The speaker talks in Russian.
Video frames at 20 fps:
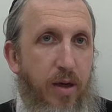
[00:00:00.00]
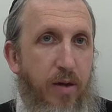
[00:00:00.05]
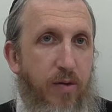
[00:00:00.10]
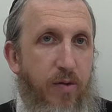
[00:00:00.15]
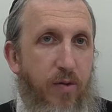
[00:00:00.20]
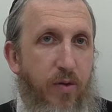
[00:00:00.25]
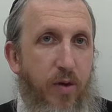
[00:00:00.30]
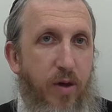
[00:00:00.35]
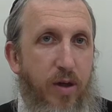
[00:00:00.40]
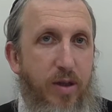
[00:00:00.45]

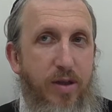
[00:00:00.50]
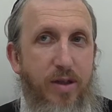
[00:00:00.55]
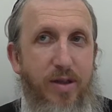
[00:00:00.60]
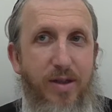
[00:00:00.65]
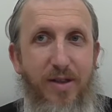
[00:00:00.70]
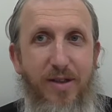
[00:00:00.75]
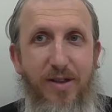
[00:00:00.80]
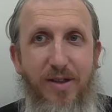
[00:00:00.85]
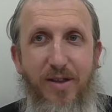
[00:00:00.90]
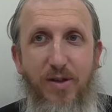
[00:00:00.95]
Вот.
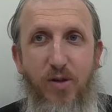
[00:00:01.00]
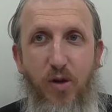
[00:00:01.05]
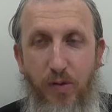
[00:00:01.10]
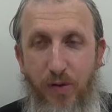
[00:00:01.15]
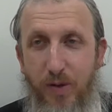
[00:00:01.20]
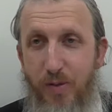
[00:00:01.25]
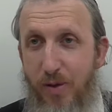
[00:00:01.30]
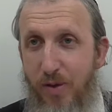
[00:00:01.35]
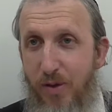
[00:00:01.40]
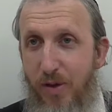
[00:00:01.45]
Кофе
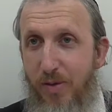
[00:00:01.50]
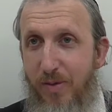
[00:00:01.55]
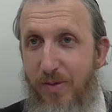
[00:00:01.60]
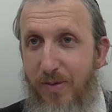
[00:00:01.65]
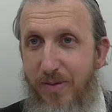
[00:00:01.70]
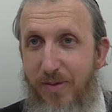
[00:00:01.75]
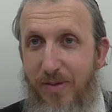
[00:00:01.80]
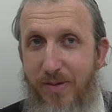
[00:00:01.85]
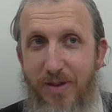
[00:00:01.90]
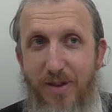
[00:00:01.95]
с молоком.
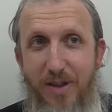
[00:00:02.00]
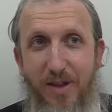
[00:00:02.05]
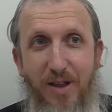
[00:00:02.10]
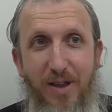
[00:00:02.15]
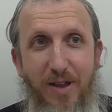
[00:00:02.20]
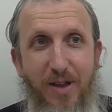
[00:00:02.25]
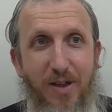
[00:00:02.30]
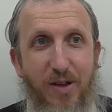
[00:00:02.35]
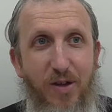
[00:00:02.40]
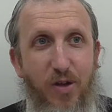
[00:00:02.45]

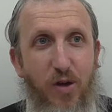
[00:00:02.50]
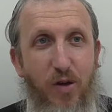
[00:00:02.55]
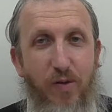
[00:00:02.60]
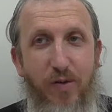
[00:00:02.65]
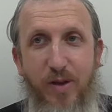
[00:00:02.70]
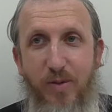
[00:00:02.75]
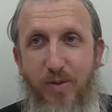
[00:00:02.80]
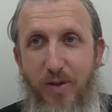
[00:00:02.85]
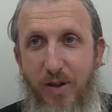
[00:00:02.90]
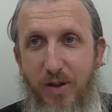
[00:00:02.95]
Кофе
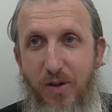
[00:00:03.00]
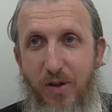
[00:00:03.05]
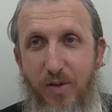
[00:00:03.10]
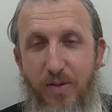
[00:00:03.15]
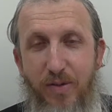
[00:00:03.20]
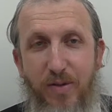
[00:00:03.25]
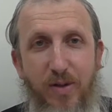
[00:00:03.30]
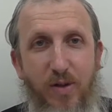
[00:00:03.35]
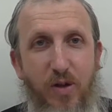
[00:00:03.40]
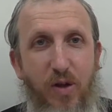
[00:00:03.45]
с молоком.
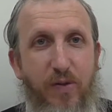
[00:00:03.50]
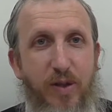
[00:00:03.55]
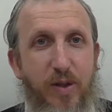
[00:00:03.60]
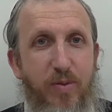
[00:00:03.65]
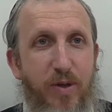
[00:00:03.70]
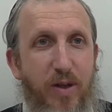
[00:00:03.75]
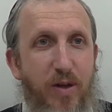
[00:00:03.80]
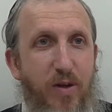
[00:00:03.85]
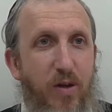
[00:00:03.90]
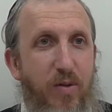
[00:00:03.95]
Кофе с
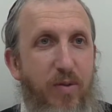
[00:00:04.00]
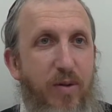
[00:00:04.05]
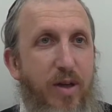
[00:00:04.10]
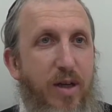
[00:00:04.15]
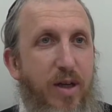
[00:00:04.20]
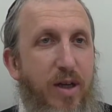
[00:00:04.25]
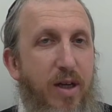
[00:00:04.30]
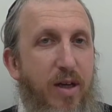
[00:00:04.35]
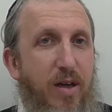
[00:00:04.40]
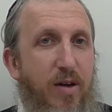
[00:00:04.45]
молоком.
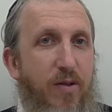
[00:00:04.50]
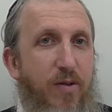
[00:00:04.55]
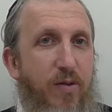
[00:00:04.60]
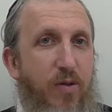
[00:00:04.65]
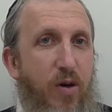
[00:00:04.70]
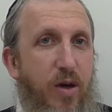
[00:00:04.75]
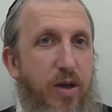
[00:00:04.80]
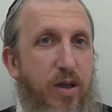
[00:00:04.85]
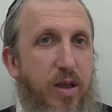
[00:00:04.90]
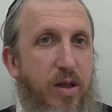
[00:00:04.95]

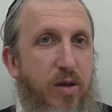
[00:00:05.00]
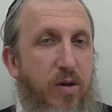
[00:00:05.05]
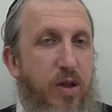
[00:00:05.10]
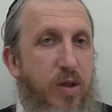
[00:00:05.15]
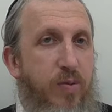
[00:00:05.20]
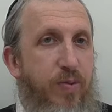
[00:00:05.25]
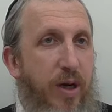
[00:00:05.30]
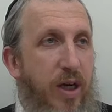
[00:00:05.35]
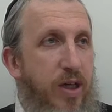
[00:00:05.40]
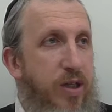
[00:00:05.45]
Вот. И он
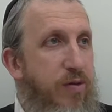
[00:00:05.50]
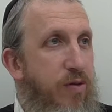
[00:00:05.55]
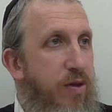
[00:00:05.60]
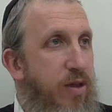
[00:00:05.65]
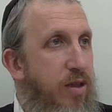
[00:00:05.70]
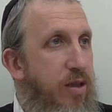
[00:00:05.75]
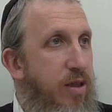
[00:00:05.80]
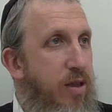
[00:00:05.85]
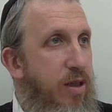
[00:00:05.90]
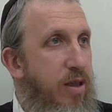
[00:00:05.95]
спрашивает,
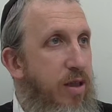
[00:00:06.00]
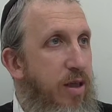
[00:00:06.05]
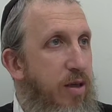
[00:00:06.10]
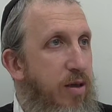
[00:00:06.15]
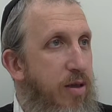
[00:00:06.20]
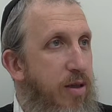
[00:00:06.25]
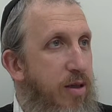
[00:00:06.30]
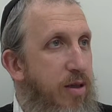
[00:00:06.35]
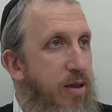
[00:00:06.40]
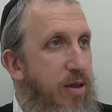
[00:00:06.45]
это,
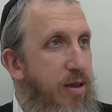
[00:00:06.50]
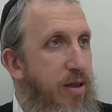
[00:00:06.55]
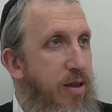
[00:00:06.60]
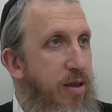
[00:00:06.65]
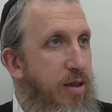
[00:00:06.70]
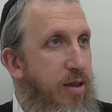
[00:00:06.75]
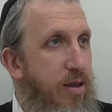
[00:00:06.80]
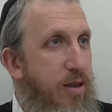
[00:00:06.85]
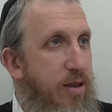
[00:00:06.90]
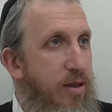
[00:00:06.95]

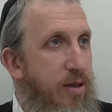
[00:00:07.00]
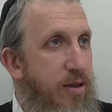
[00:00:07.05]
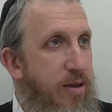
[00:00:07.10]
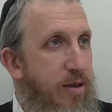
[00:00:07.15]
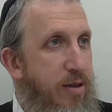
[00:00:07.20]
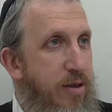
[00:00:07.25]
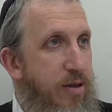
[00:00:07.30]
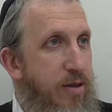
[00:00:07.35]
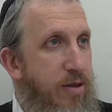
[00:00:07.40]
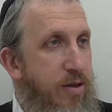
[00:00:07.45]
э,
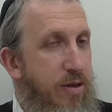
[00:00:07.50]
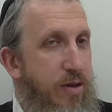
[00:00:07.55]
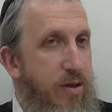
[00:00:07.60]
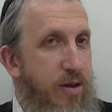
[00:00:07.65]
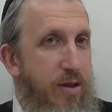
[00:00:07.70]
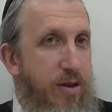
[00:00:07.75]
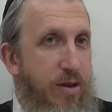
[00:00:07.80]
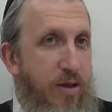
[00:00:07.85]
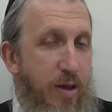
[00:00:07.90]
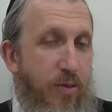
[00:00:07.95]

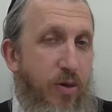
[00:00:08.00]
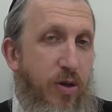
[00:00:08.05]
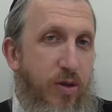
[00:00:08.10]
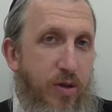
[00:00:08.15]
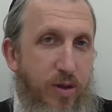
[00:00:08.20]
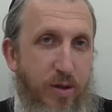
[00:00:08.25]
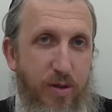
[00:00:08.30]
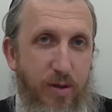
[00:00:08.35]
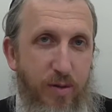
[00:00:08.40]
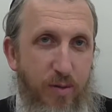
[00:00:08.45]
говорит,
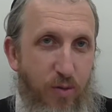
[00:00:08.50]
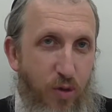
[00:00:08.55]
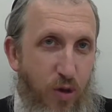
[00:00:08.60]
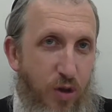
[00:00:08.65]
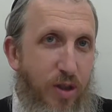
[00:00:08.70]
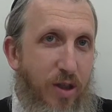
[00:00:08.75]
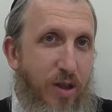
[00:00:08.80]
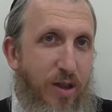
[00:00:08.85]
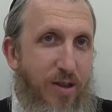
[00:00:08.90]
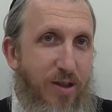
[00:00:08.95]
Робинсон,
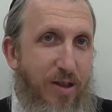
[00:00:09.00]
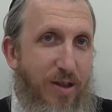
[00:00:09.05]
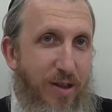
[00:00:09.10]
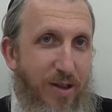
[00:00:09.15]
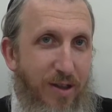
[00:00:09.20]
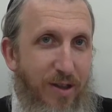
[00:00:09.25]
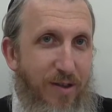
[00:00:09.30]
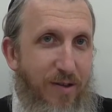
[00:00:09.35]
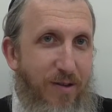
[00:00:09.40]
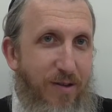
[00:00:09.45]
можно
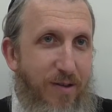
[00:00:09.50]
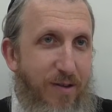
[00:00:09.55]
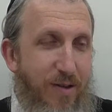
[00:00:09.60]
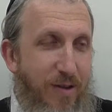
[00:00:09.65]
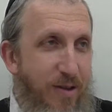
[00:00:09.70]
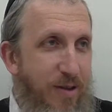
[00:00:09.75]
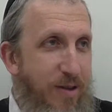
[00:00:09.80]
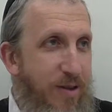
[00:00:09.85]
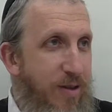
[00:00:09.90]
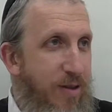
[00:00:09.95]
это
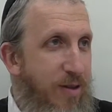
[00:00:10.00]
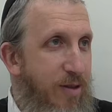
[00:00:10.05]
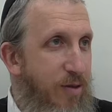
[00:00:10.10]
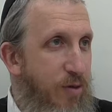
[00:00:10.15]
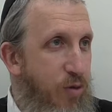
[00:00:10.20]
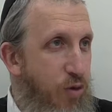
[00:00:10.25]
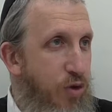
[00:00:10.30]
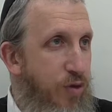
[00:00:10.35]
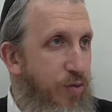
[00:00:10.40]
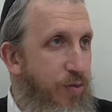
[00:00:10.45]

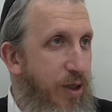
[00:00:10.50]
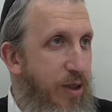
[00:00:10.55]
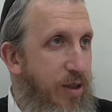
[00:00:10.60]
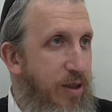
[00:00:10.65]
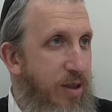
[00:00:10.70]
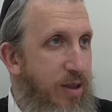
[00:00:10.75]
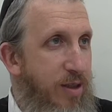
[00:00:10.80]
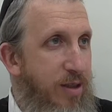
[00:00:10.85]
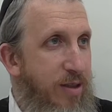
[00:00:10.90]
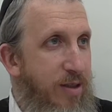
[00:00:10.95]
кушать вместе?